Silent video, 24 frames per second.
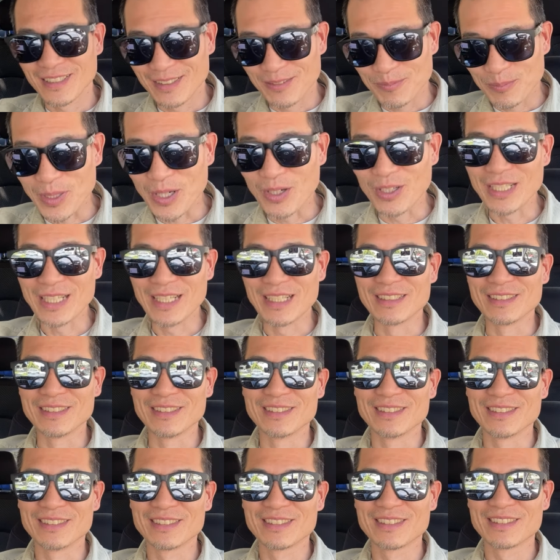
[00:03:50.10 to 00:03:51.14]
表演。
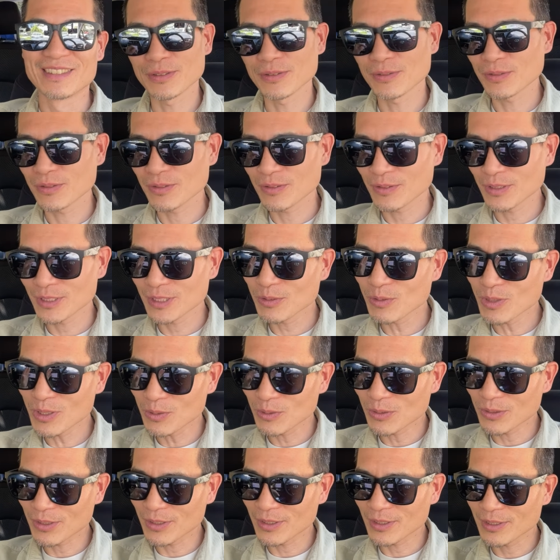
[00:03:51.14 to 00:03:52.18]
我希望
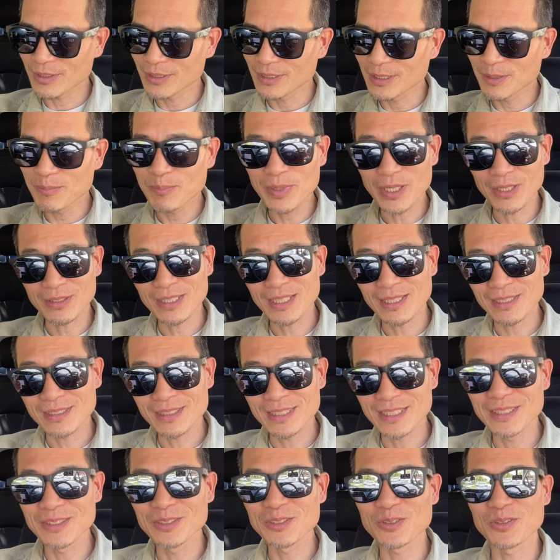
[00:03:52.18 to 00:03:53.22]
我已经表达
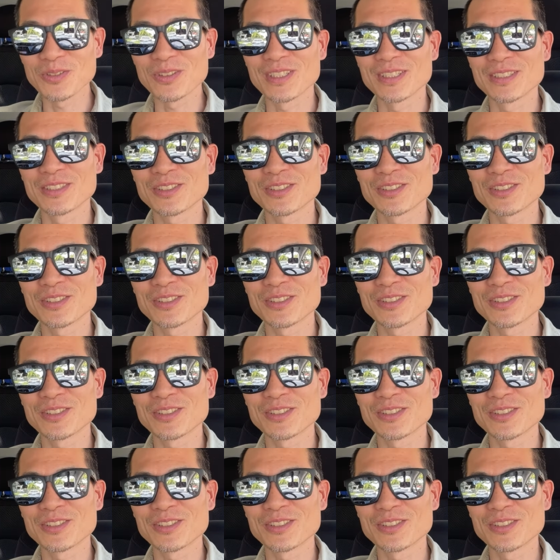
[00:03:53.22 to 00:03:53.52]
清楚了，